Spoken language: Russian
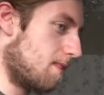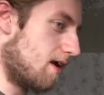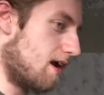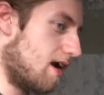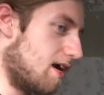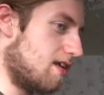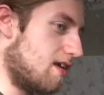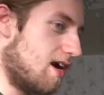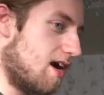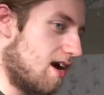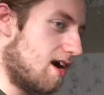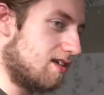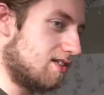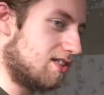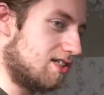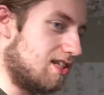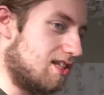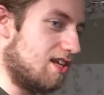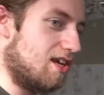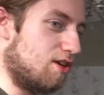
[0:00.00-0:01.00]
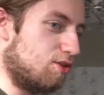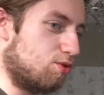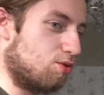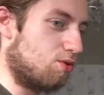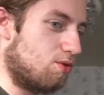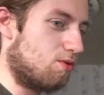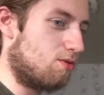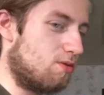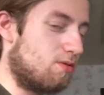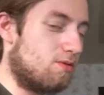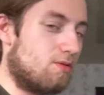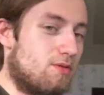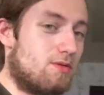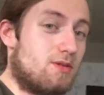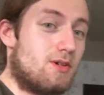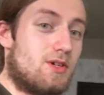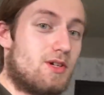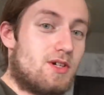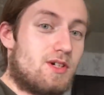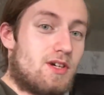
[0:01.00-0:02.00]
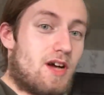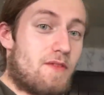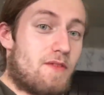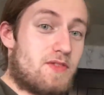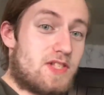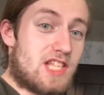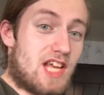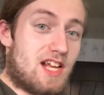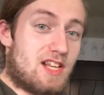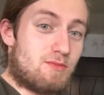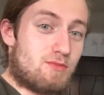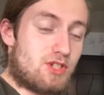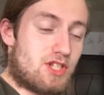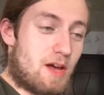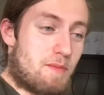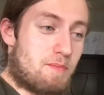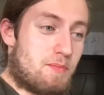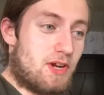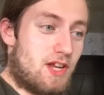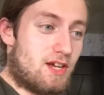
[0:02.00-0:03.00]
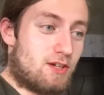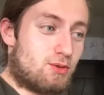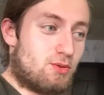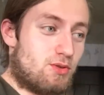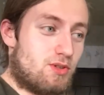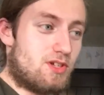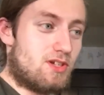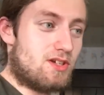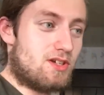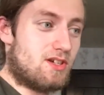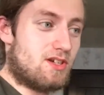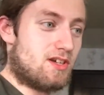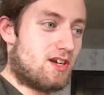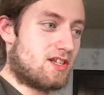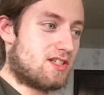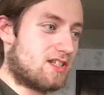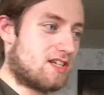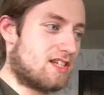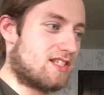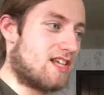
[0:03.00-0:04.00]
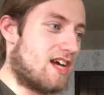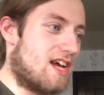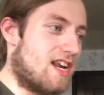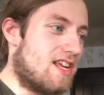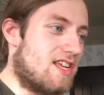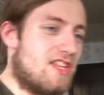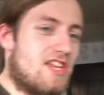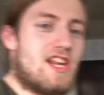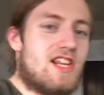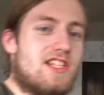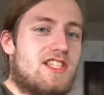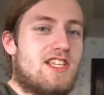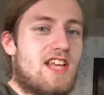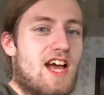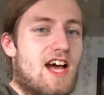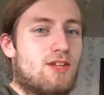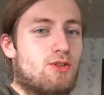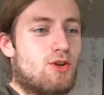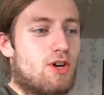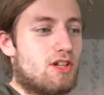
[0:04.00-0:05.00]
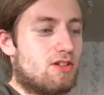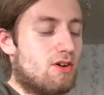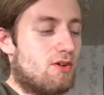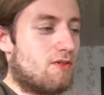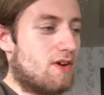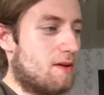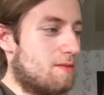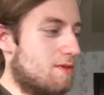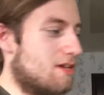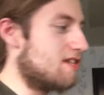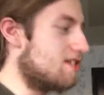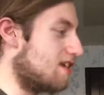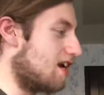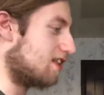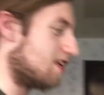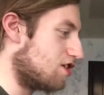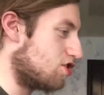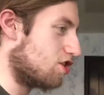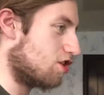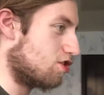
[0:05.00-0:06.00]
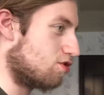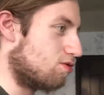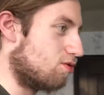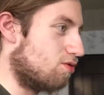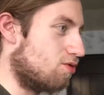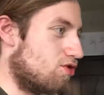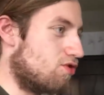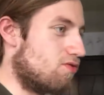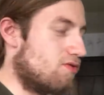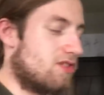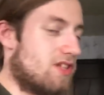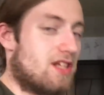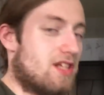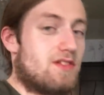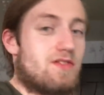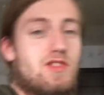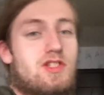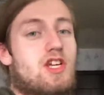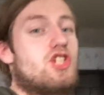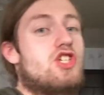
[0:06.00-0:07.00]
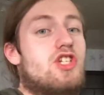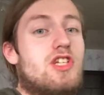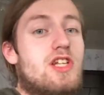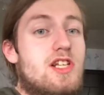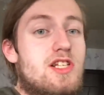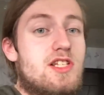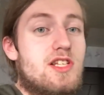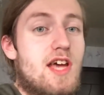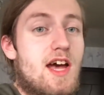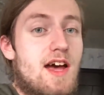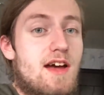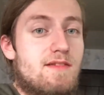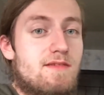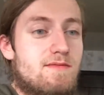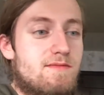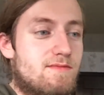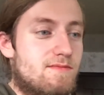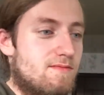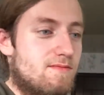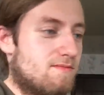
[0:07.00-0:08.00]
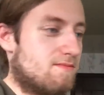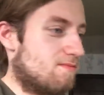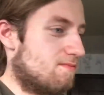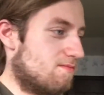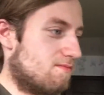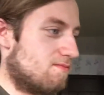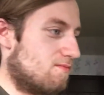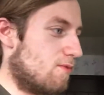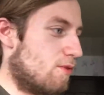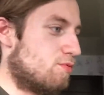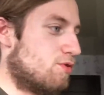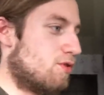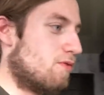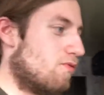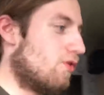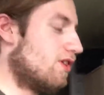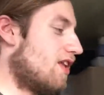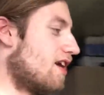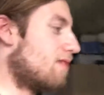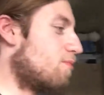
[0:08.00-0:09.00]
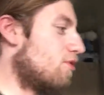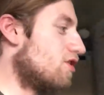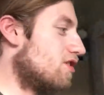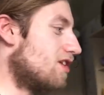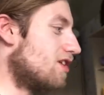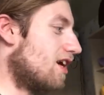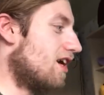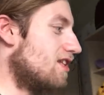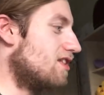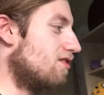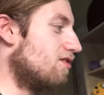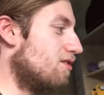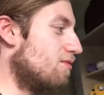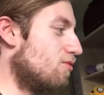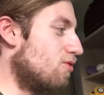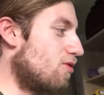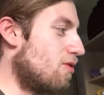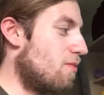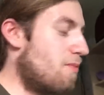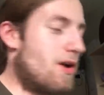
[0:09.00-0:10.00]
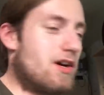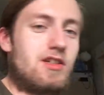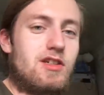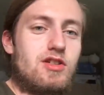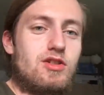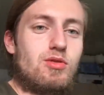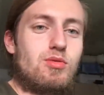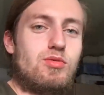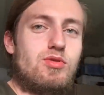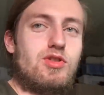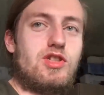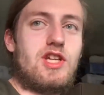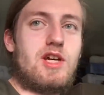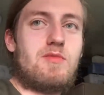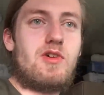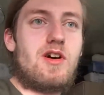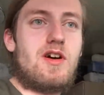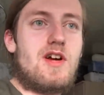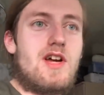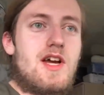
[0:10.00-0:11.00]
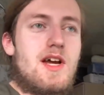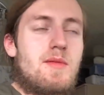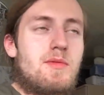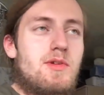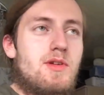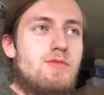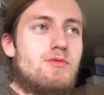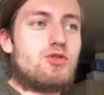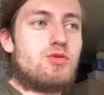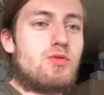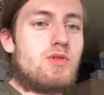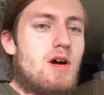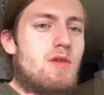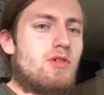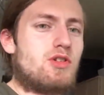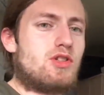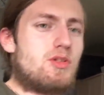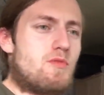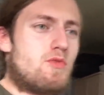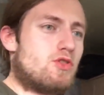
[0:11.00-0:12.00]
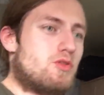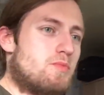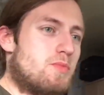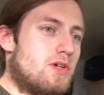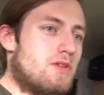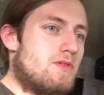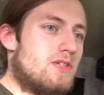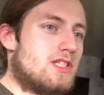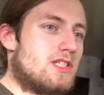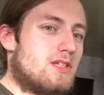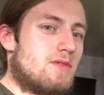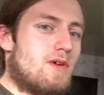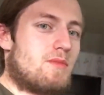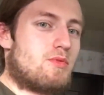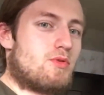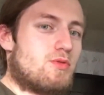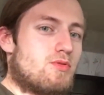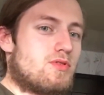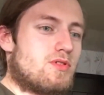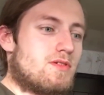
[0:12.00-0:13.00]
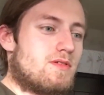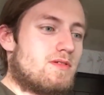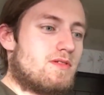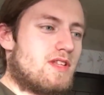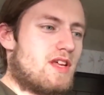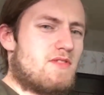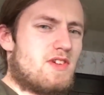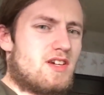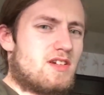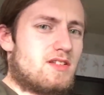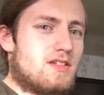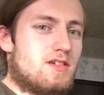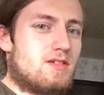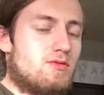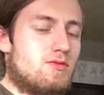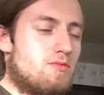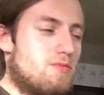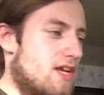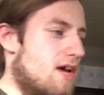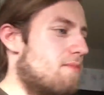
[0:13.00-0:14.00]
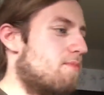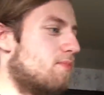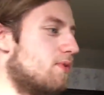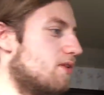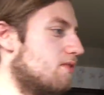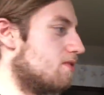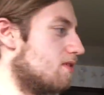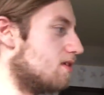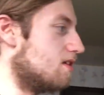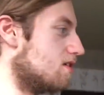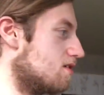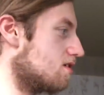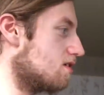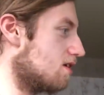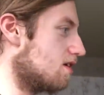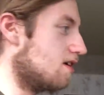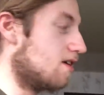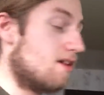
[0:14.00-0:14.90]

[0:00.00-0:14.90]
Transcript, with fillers: а я следую официальному запрету, и рассказали, нельзя до этого времени, нельзя до часу ночи выкладывать, значит, нельзя. В общем, вот так, просто хотел немного покрыть эту тему, потому что у кого-то могут появиться вопросы, наверное, у меня появились.